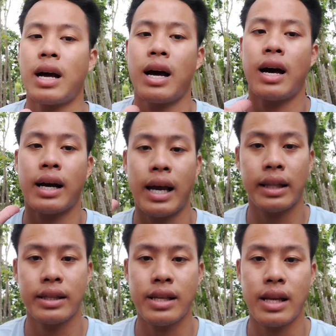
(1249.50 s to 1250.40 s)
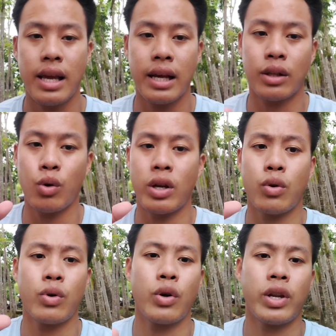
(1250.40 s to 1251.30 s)
uh, kay Ante Sering at Kuya
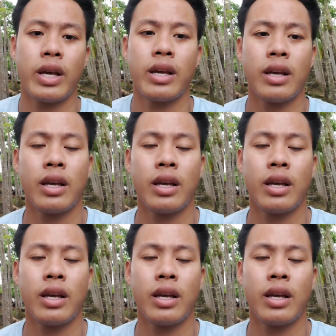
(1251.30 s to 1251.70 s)
Nunoy dai.